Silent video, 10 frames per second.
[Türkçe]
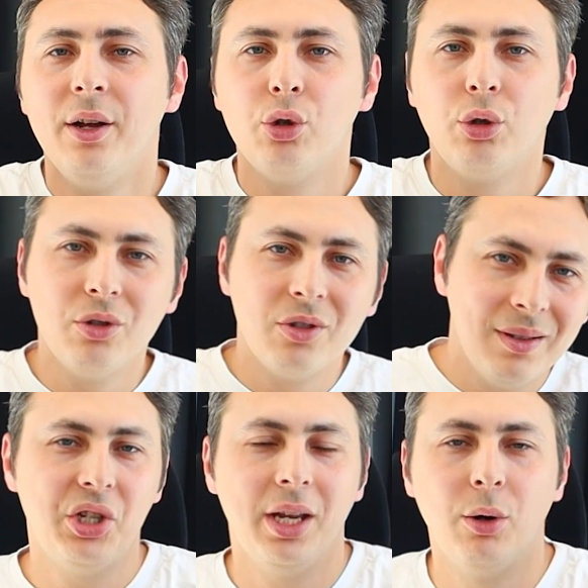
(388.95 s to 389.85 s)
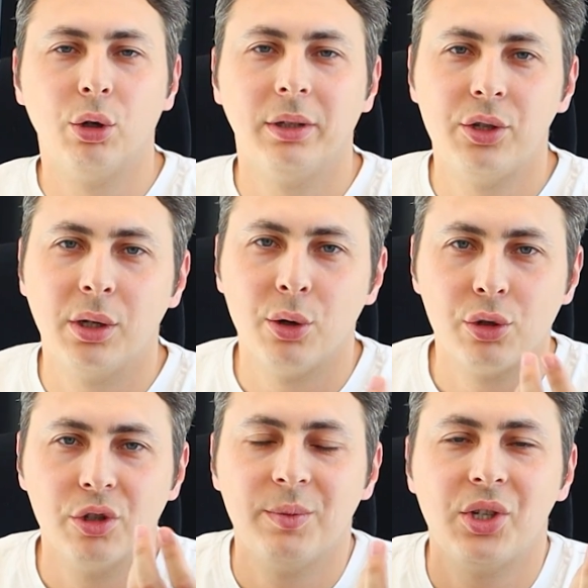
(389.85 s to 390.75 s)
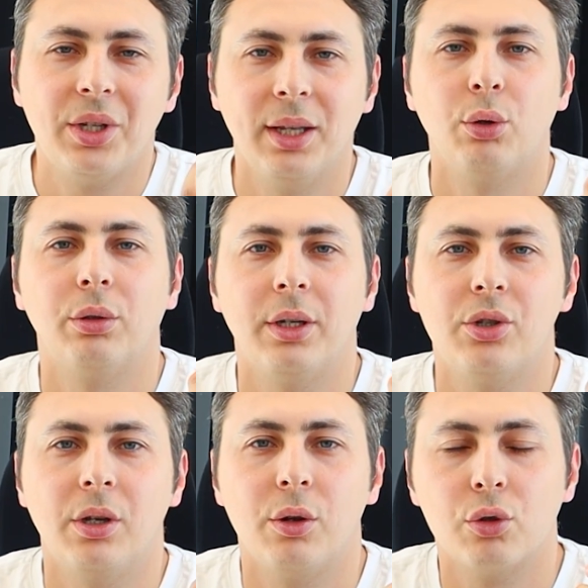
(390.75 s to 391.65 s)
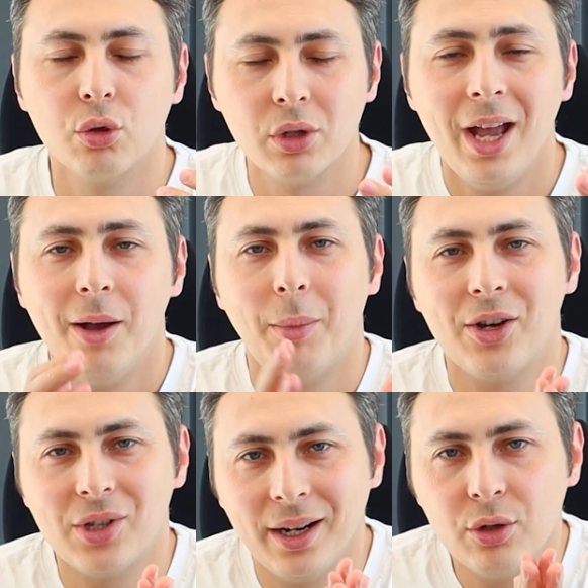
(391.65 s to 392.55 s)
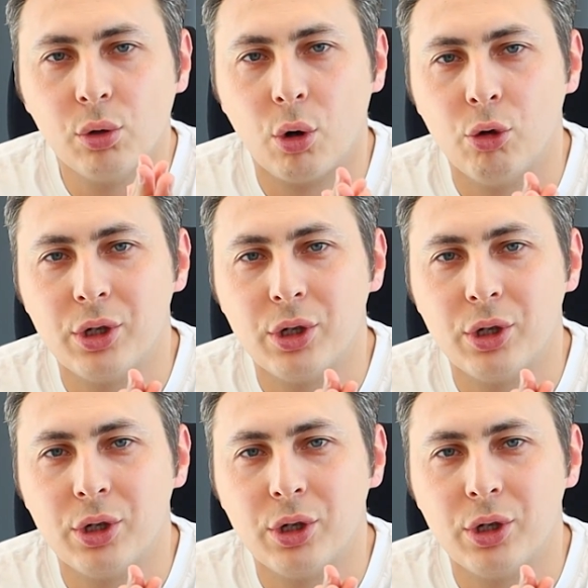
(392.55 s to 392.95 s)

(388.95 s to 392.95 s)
Çünkü bir şey ortaya çıkarıyorsunuz, bir şirket ortaya çıkarıyorsunuz başlangıç zor